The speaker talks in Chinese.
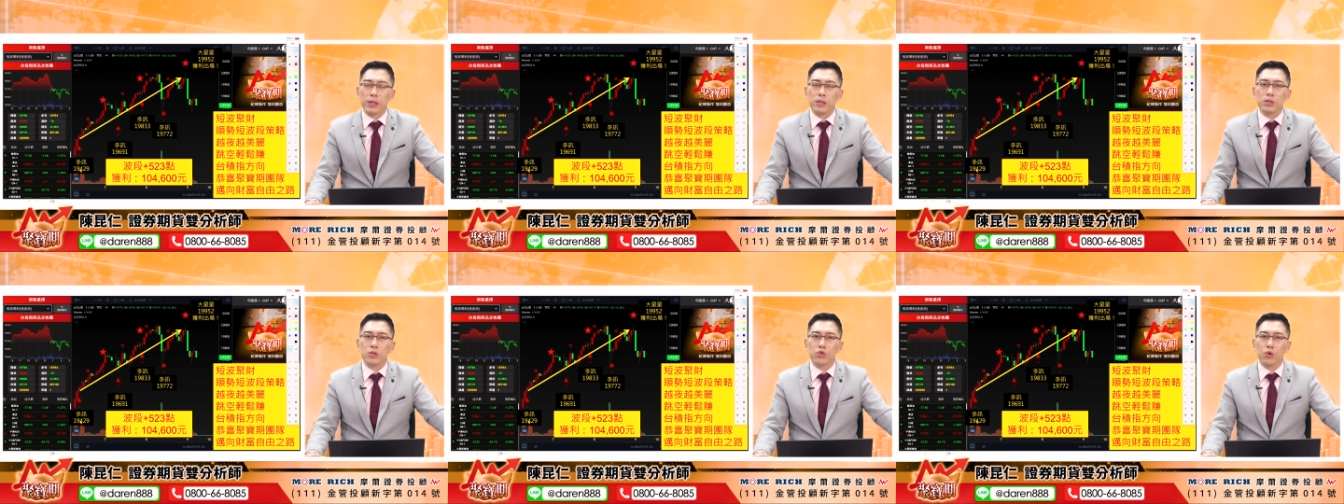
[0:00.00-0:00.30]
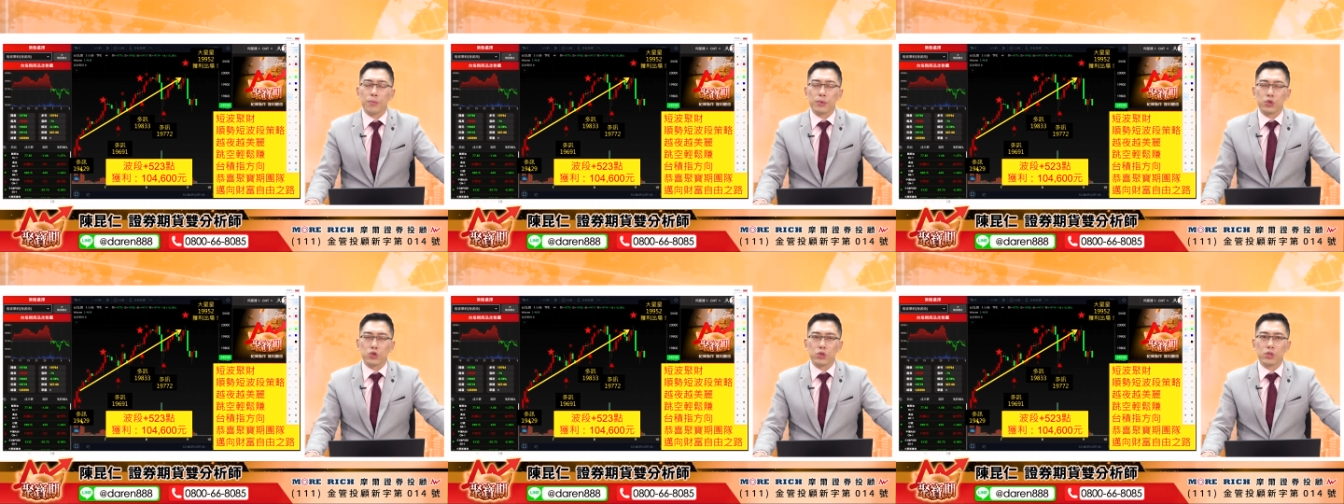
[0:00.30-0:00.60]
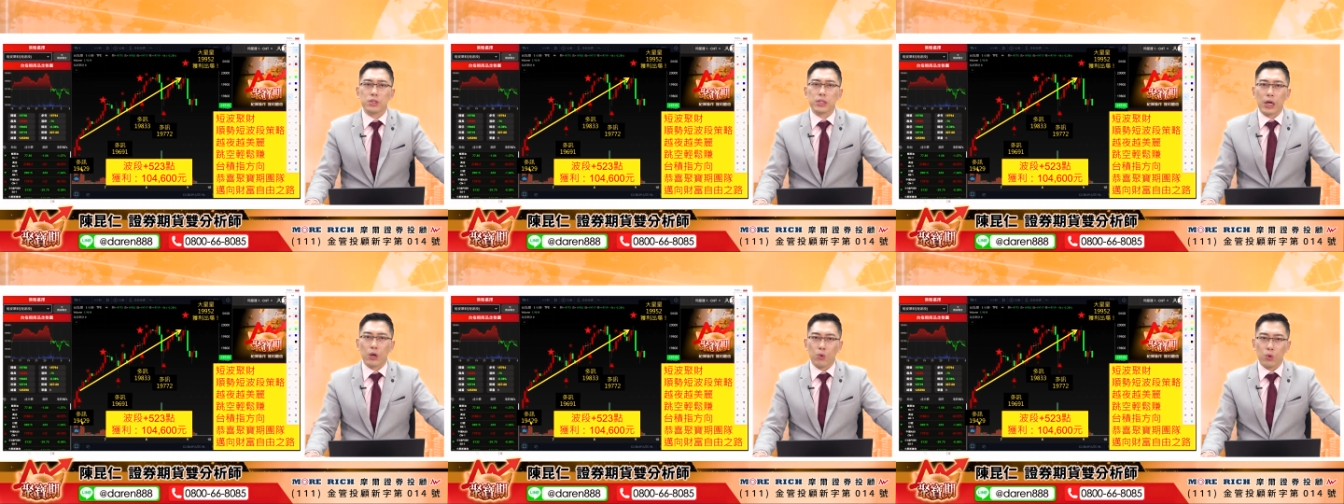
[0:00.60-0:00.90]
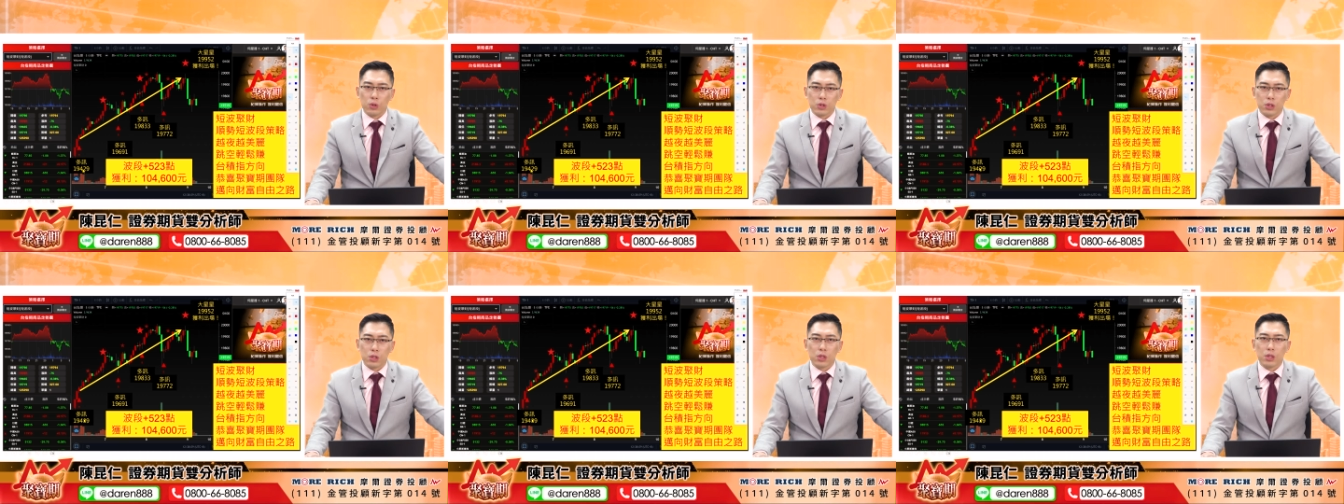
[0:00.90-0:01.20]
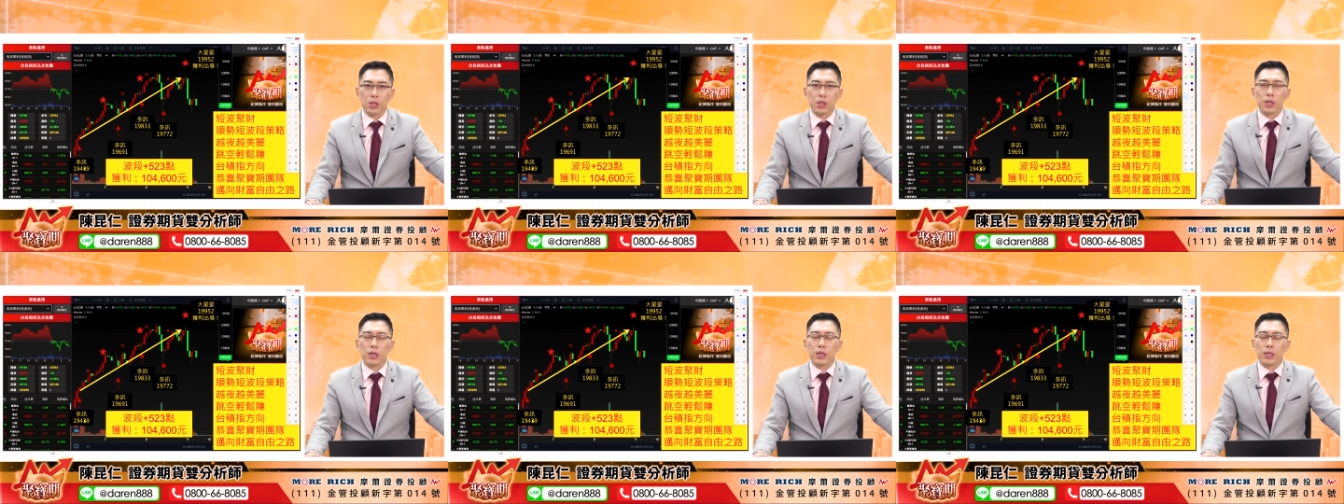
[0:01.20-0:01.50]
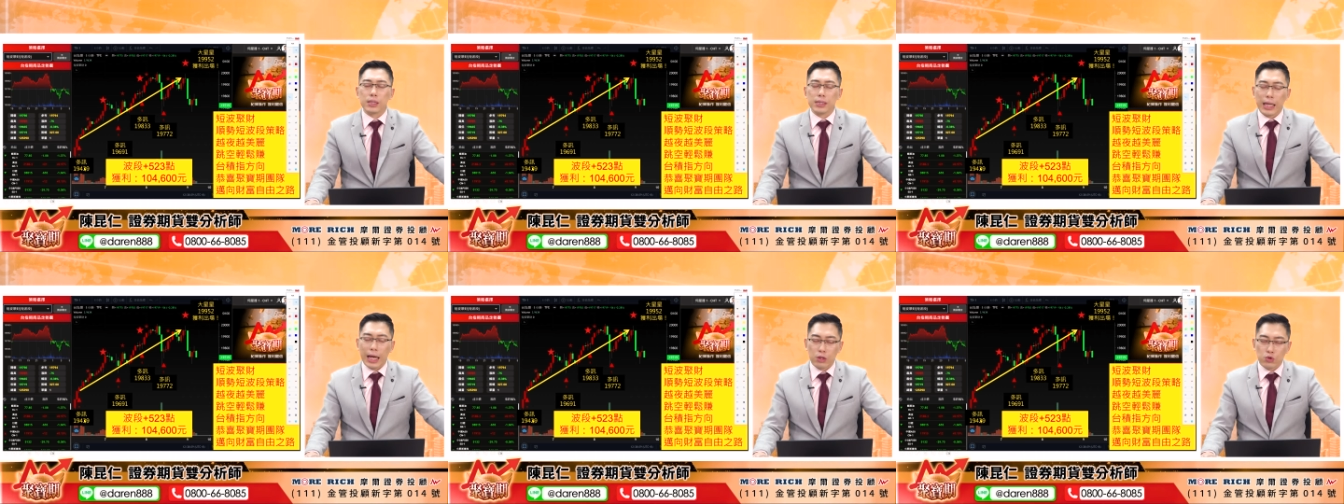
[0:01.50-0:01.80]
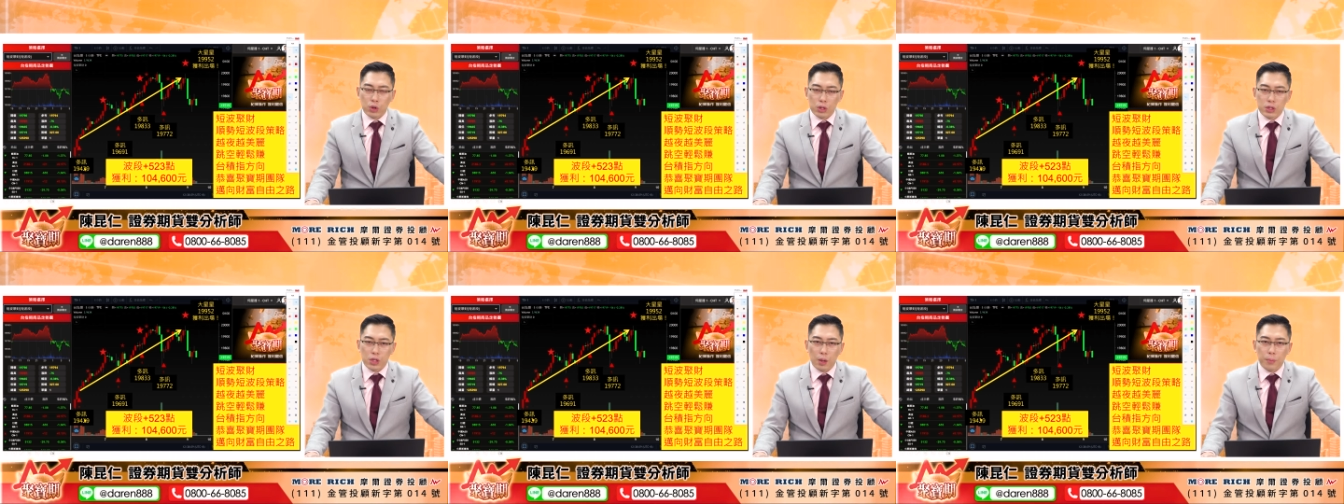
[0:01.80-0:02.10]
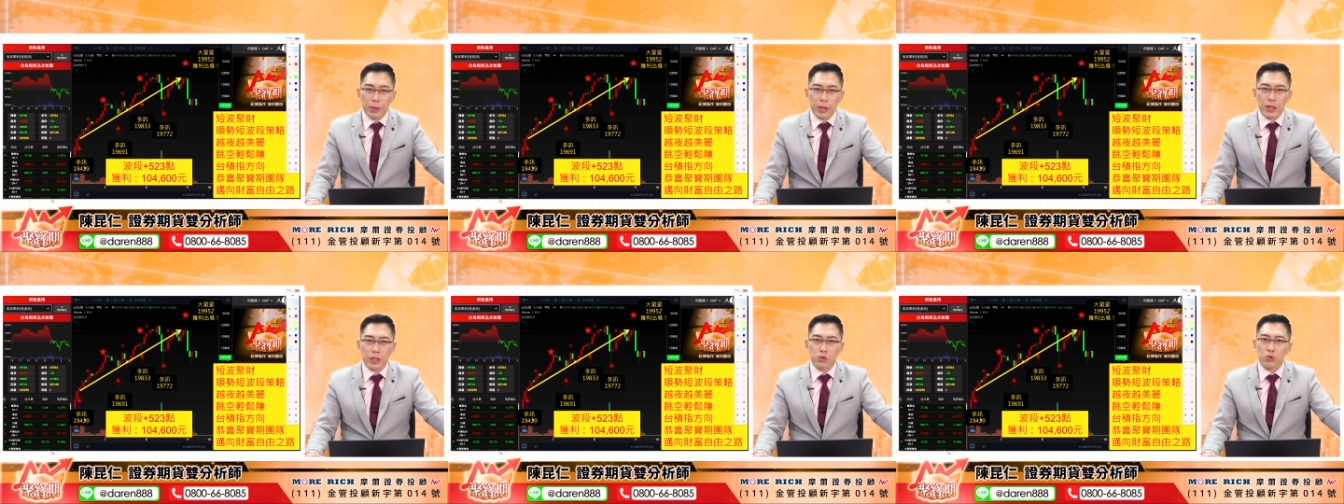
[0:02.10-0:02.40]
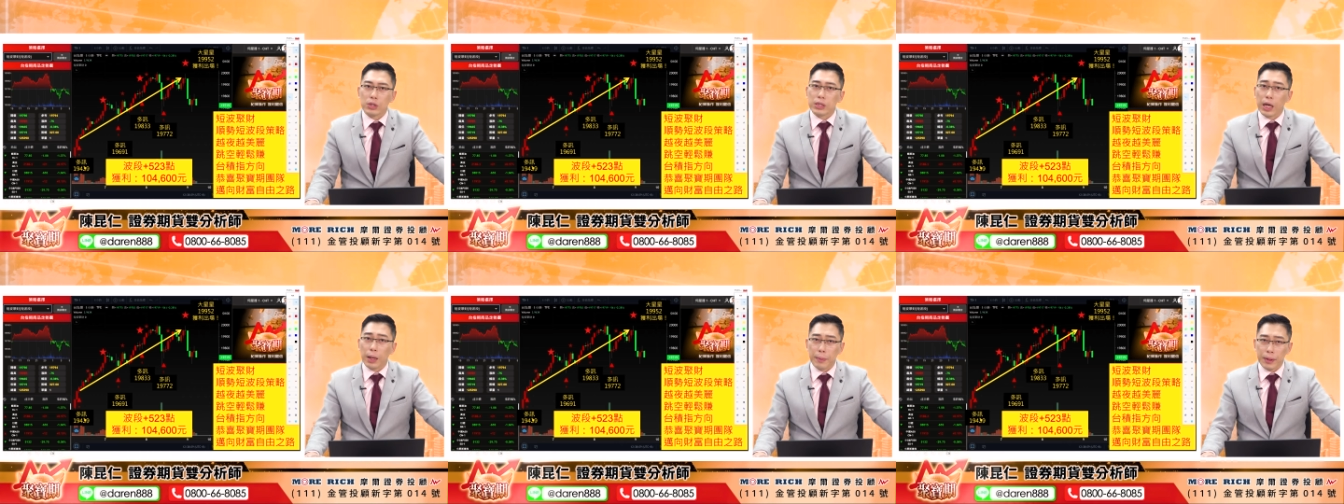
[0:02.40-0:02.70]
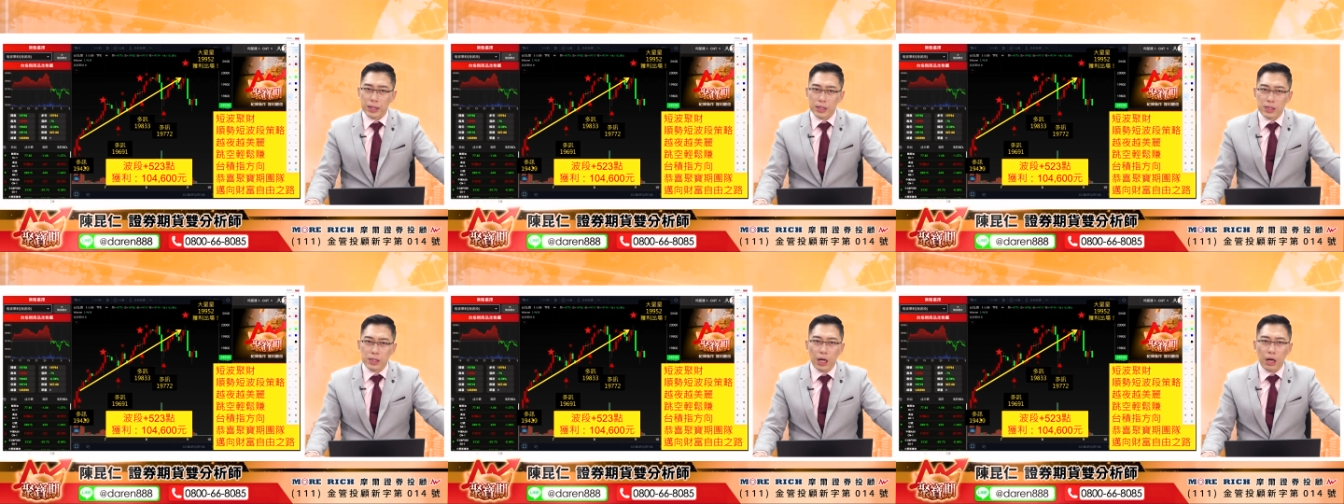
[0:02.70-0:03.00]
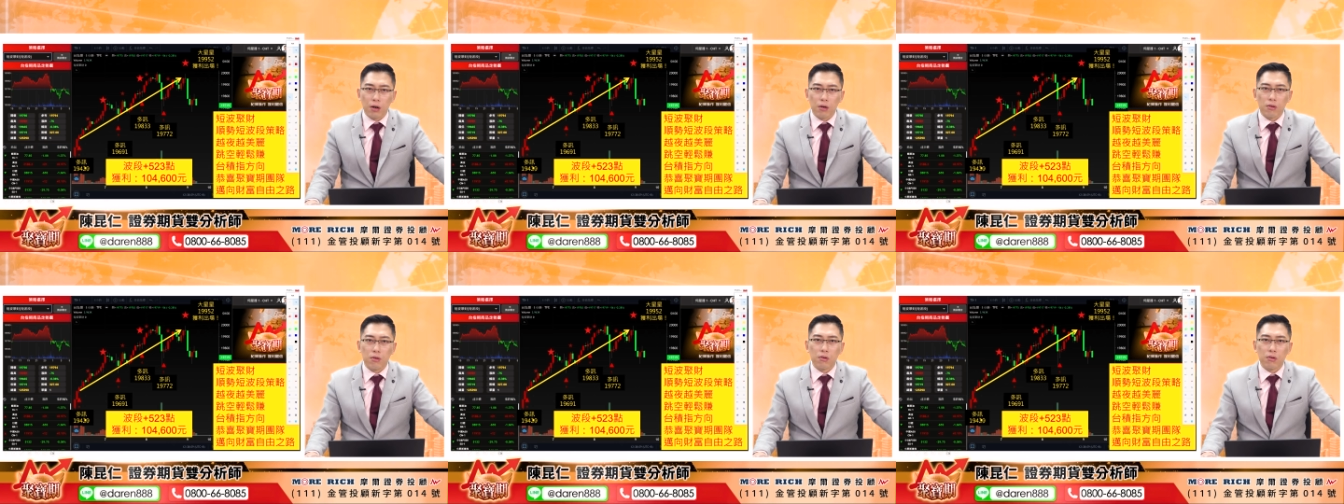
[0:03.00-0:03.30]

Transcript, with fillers: 一次我们就是掌握着大赚小赔，赚大赔小。